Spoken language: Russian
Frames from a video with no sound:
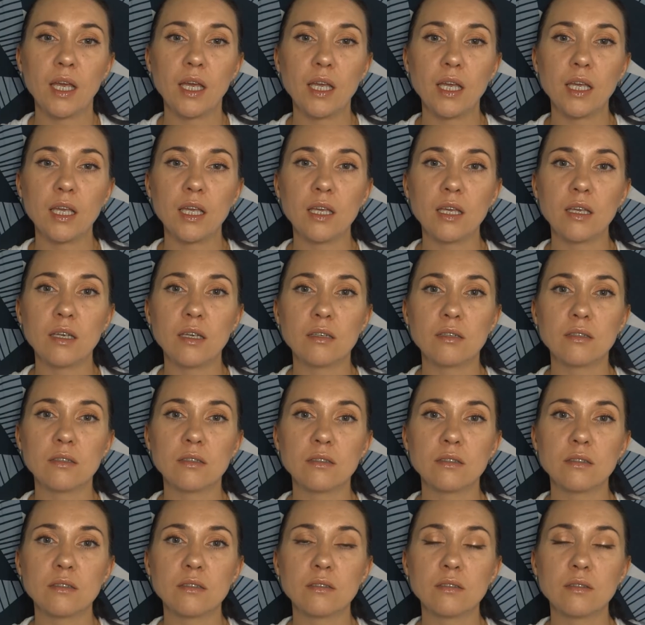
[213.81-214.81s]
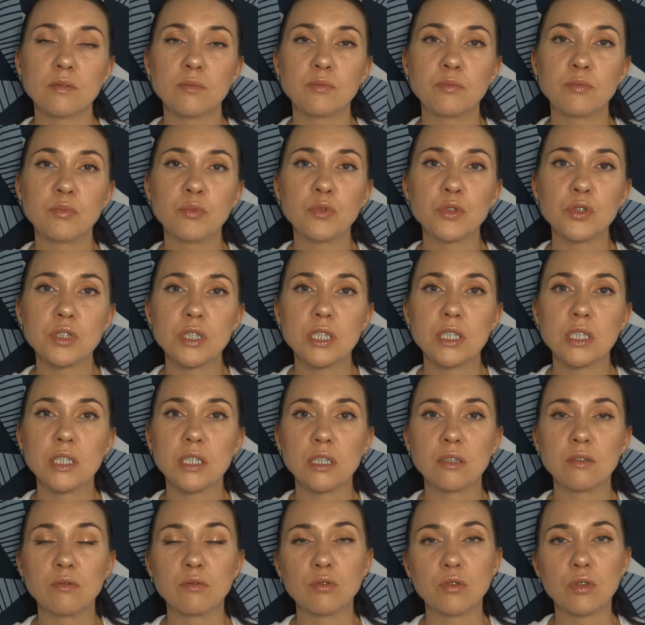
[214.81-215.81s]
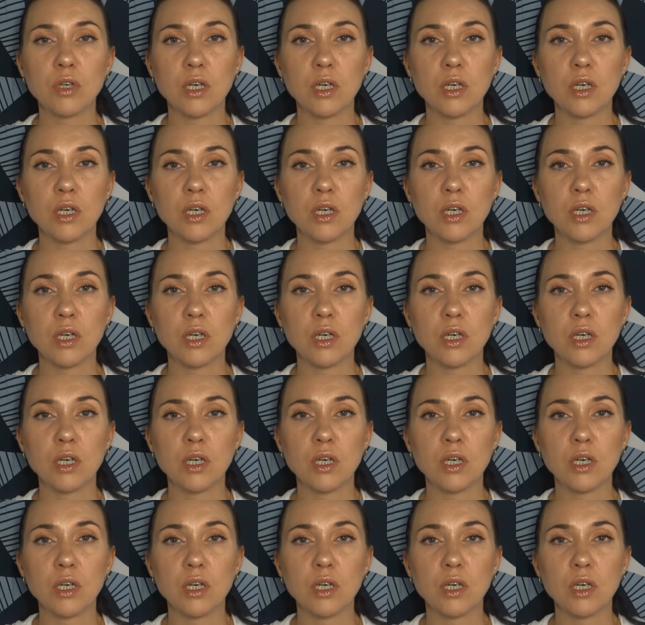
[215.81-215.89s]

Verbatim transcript: И э, после того,